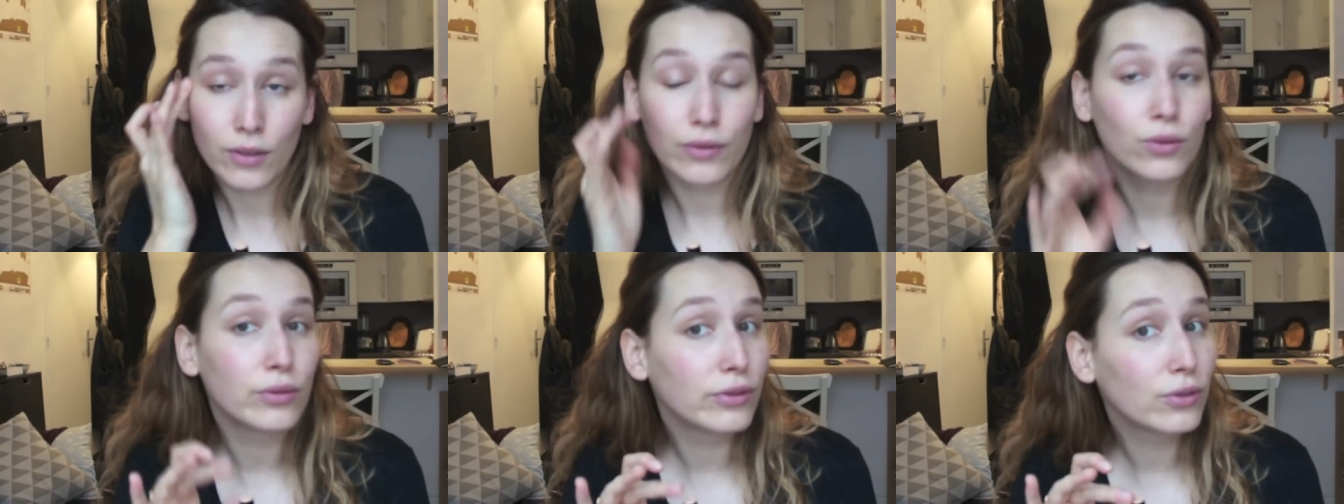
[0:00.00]

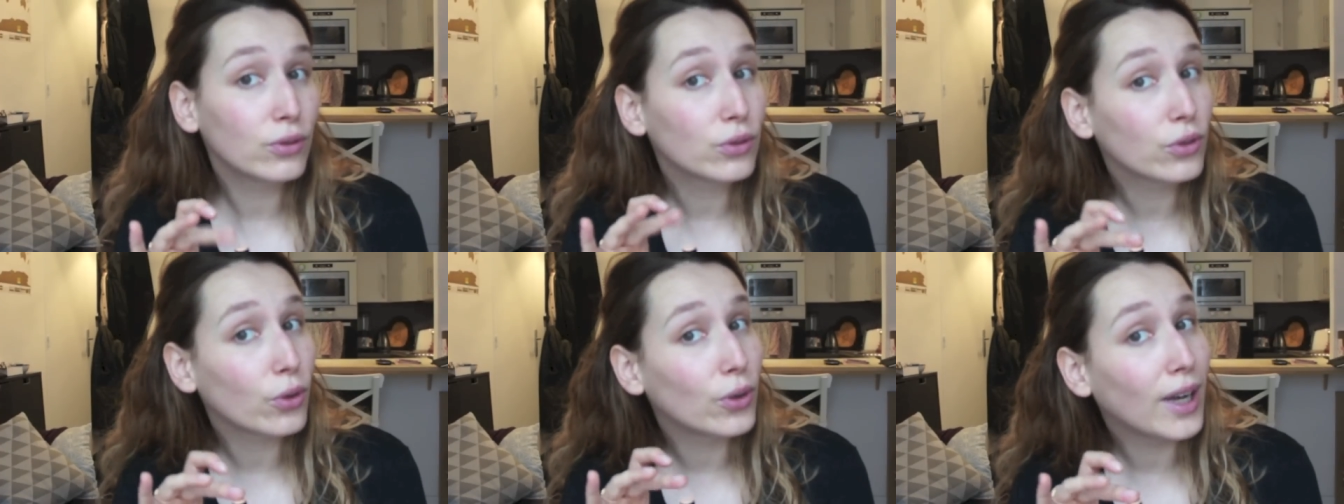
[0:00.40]
vont
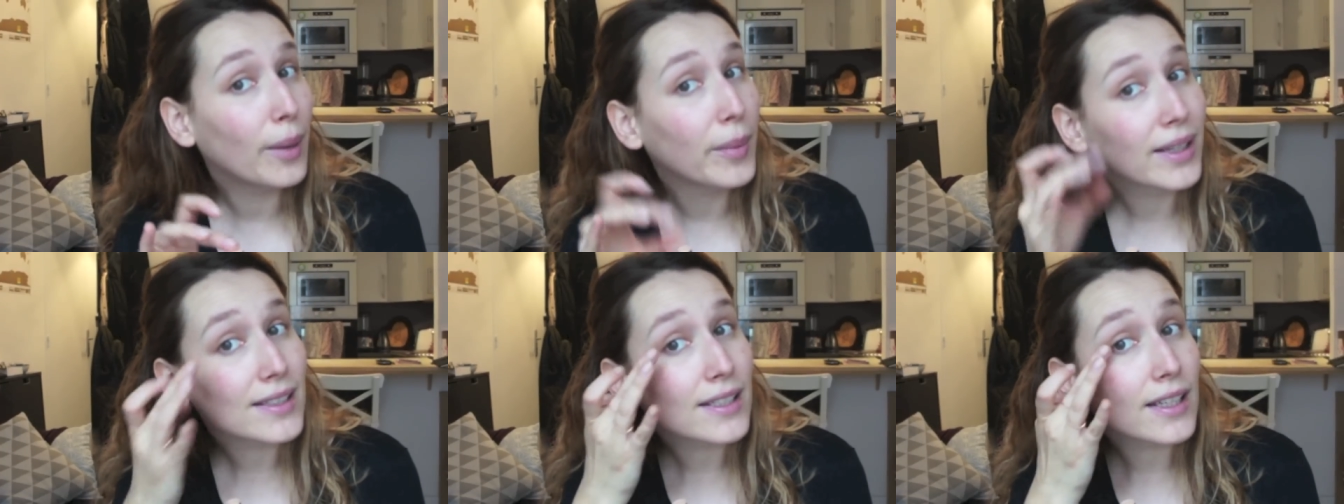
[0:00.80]
fondre la
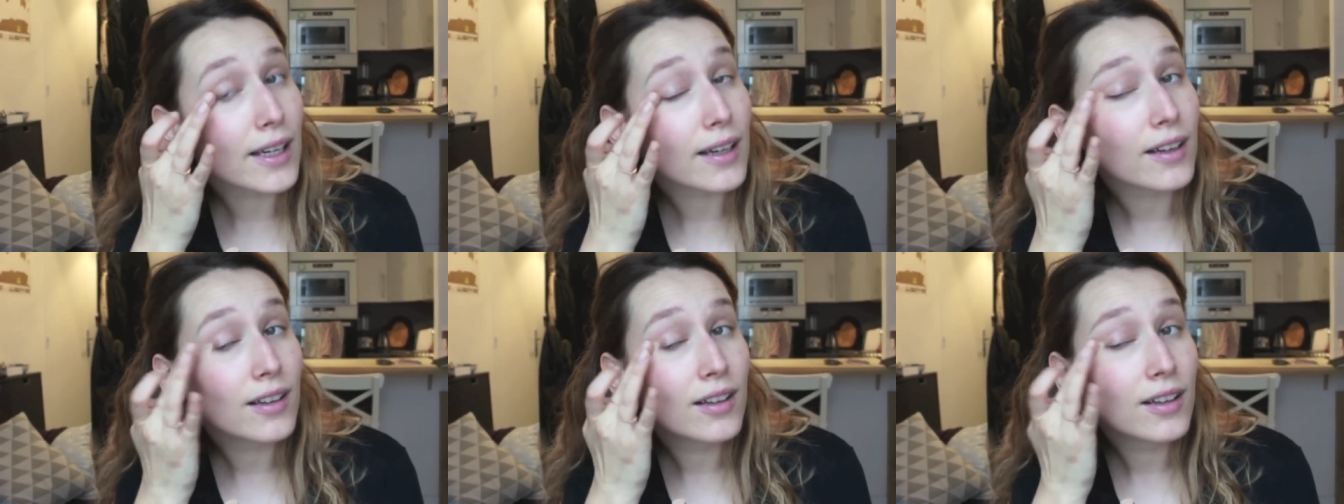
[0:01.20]

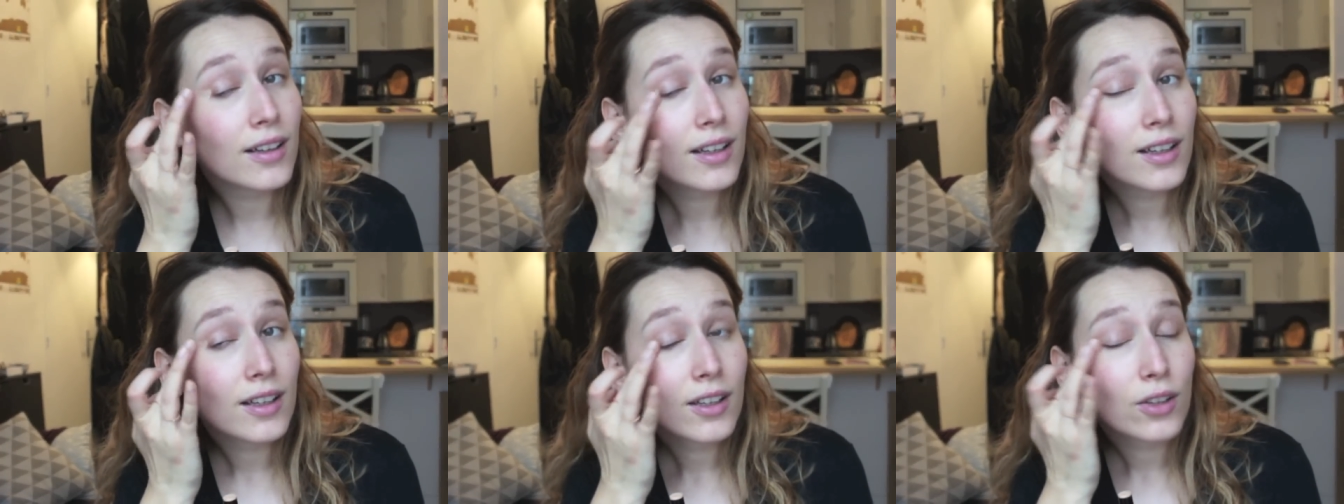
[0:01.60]
matière.
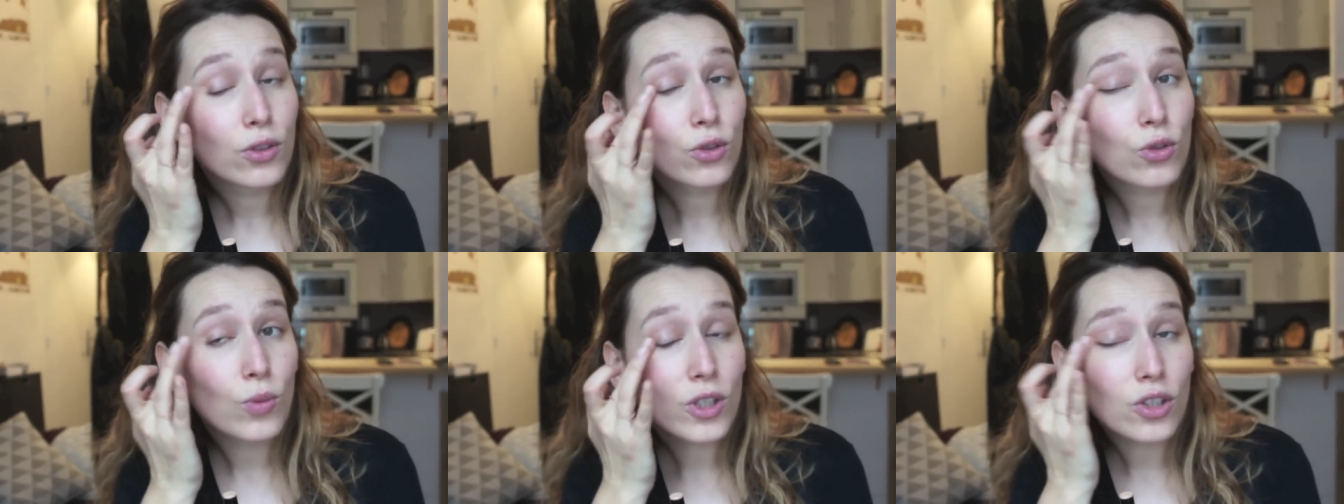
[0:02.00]

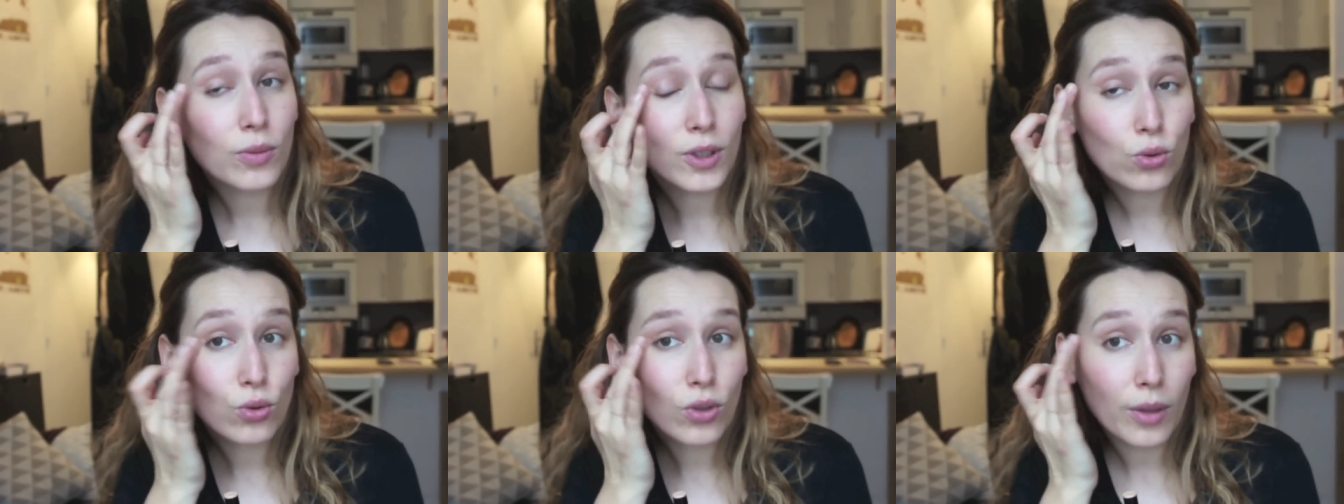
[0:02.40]
Donc moi j'en
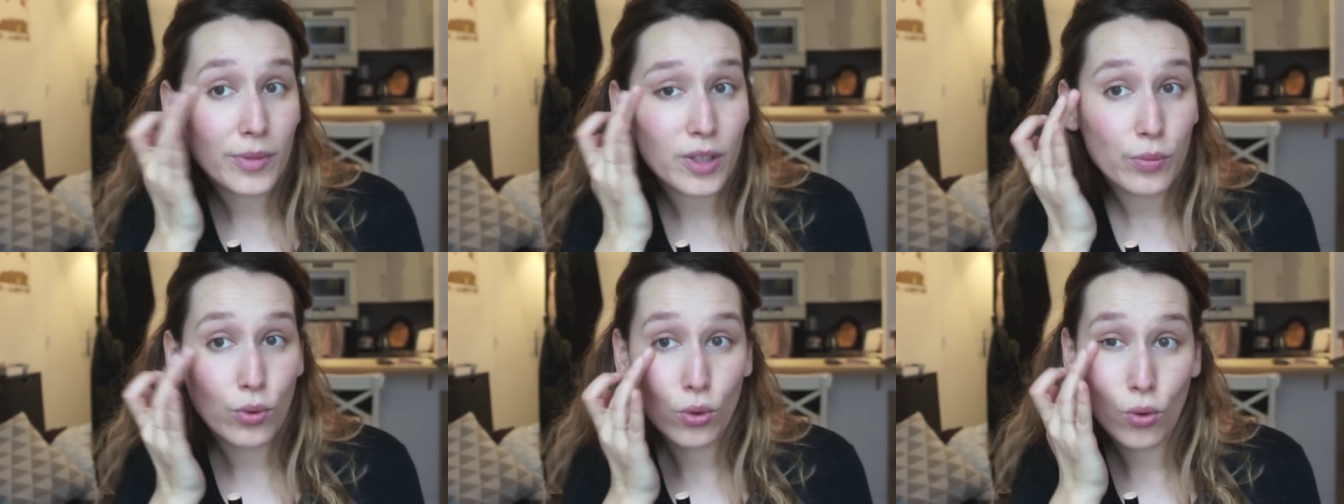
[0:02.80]
mets toujours un
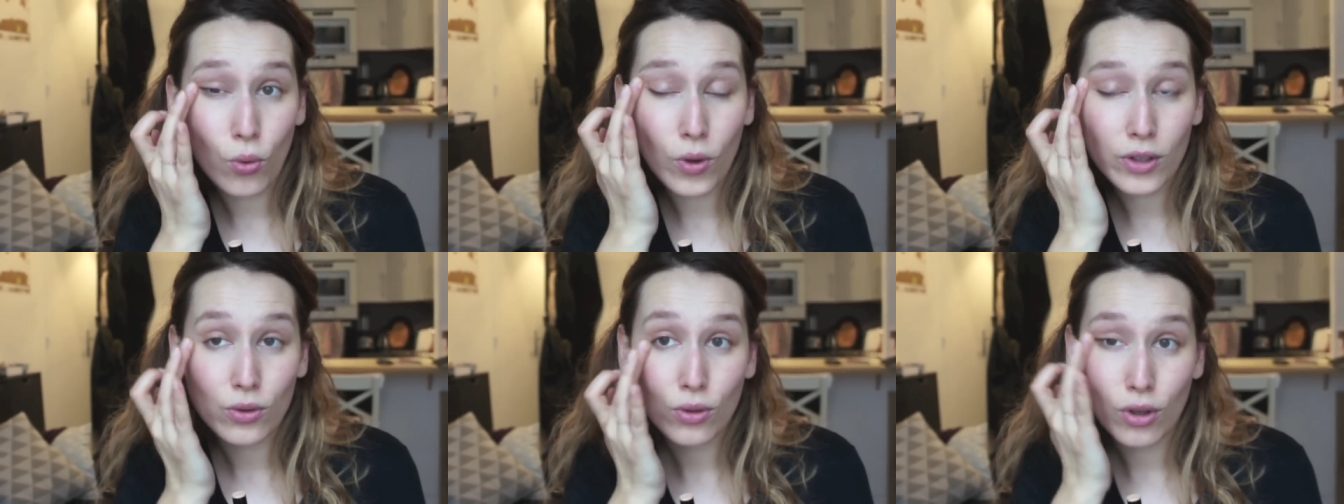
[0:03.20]
petit peu au
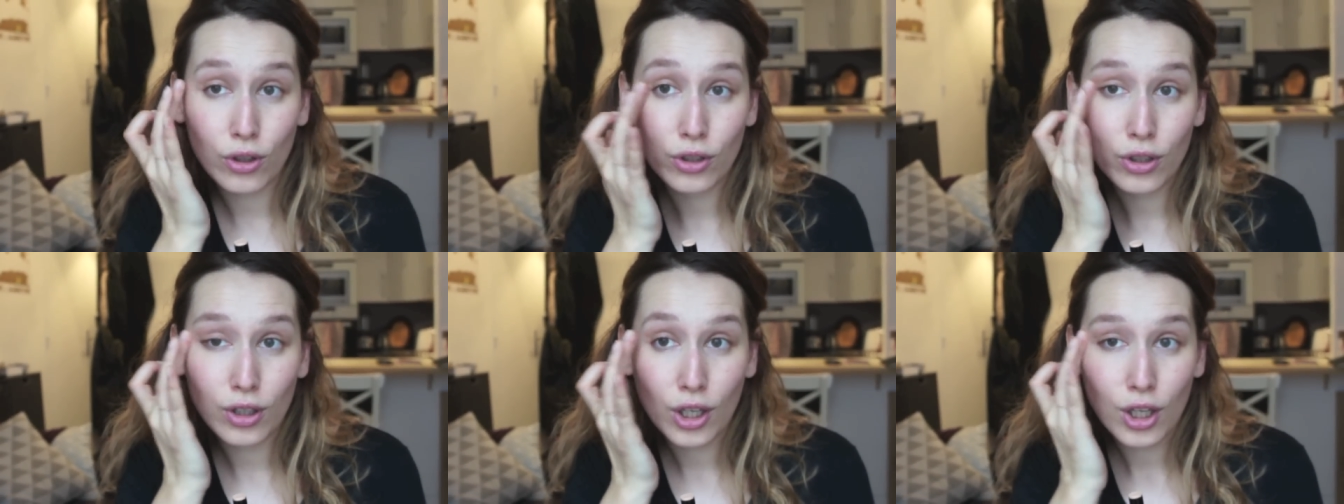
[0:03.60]
coin de
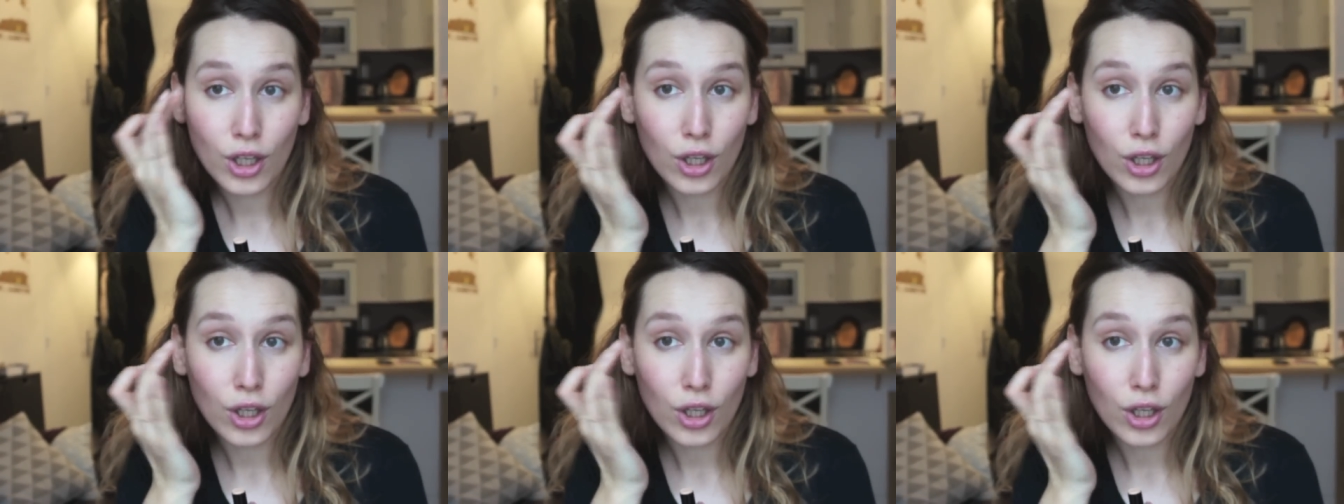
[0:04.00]
l'œil